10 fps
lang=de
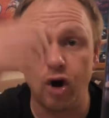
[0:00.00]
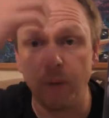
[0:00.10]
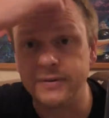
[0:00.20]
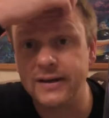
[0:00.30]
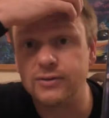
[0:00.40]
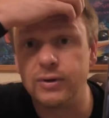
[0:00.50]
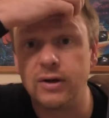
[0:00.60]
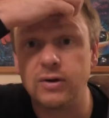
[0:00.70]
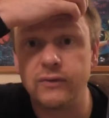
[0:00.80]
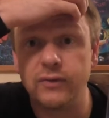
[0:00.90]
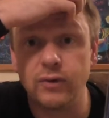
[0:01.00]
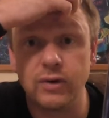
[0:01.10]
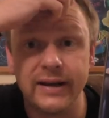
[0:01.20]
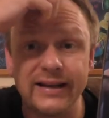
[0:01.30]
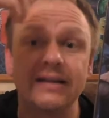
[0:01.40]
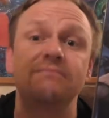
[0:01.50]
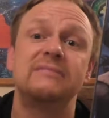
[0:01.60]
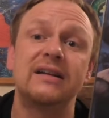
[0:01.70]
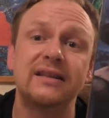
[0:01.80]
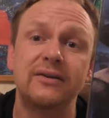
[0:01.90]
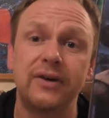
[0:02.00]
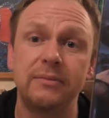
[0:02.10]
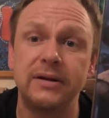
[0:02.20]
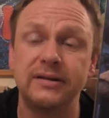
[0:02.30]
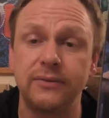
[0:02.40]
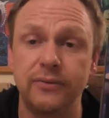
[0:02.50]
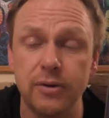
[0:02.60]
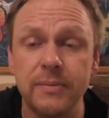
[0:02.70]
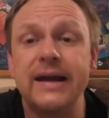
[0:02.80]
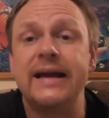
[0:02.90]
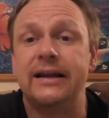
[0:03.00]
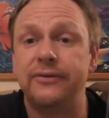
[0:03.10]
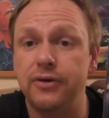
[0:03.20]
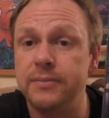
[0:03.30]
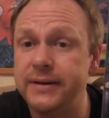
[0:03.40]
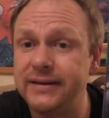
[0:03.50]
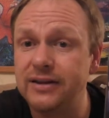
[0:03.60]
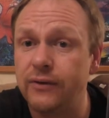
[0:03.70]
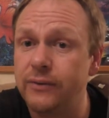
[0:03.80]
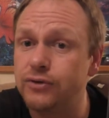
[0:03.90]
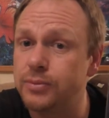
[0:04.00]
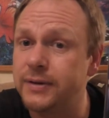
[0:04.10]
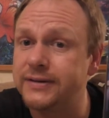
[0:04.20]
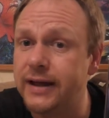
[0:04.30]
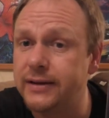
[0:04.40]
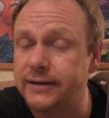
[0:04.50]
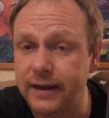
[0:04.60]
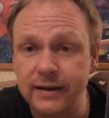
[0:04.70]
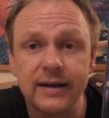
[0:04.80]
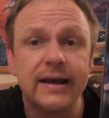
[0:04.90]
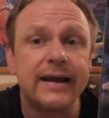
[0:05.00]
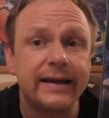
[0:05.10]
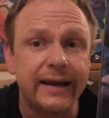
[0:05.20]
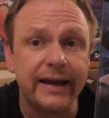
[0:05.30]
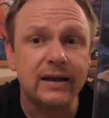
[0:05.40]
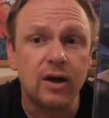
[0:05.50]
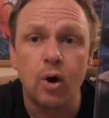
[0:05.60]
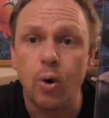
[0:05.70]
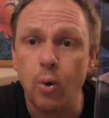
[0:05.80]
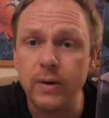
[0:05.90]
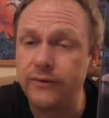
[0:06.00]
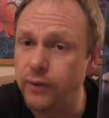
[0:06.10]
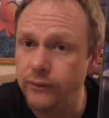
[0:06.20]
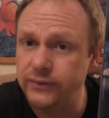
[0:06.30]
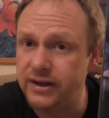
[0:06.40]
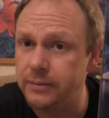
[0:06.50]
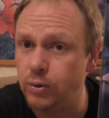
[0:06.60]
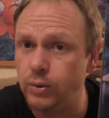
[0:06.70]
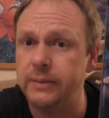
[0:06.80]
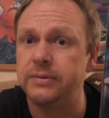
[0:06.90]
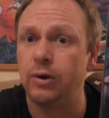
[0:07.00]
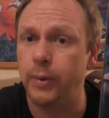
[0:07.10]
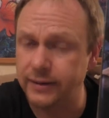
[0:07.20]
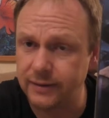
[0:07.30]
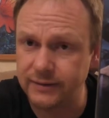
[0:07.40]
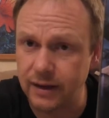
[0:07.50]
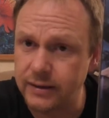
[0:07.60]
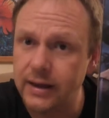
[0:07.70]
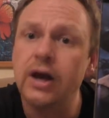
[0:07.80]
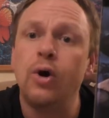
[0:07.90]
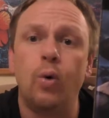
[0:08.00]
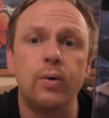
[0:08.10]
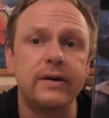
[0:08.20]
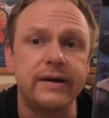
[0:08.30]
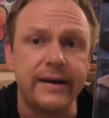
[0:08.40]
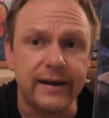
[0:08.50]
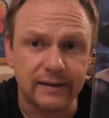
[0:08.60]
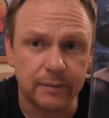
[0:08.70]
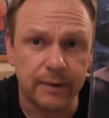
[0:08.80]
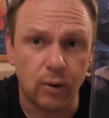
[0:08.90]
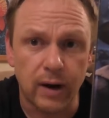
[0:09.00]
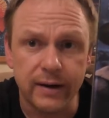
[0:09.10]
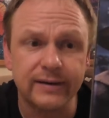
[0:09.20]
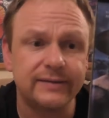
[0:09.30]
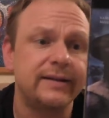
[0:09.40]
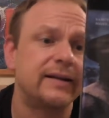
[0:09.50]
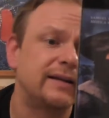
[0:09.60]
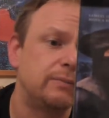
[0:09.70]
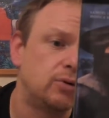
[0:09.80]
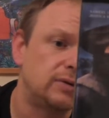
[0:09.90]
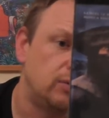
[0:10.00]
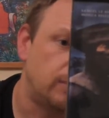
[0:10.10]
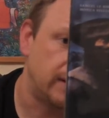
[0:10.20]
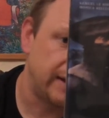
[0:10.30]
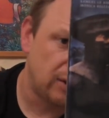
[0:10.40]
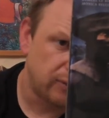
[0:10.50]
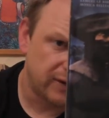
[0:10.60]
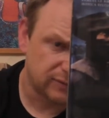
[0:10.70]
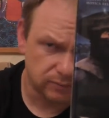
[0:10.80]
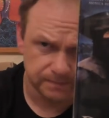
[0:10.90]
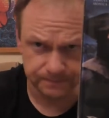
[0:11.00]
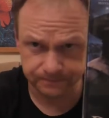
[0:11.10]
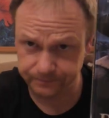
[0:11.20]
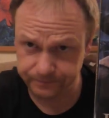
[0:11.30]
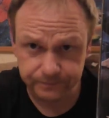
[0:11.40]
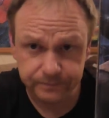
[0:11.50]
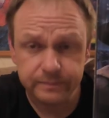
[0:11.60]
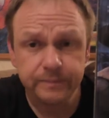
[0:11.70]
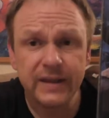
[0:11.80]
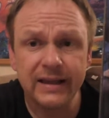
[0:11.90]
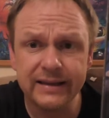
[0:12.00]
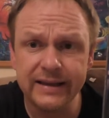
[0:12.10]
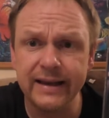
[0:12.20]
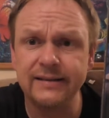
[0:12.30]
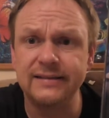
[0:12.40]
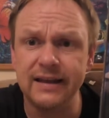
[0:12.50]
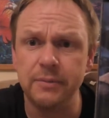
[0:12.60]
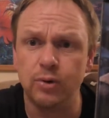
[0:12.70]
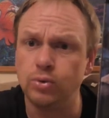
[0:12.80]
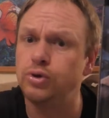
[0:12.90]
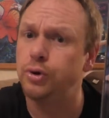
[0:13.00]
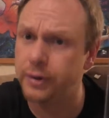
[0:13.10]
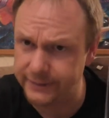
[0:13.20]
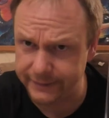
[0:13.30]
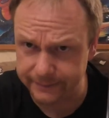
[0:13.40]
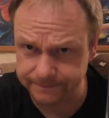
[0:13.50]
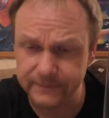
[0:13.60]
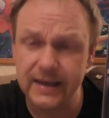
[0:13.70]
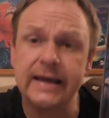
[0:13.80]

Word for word: Ob es also hin oder nicht, das erfährt man in diesem Film. Der Film ist auf jeden Fall schon mal sehr interessant, geht 150 Minuten in Director's Cut und diese habe ich mir auch angesehen. Es gibt noch die normale Kinofassung, die geht 7 Minuten kürzer.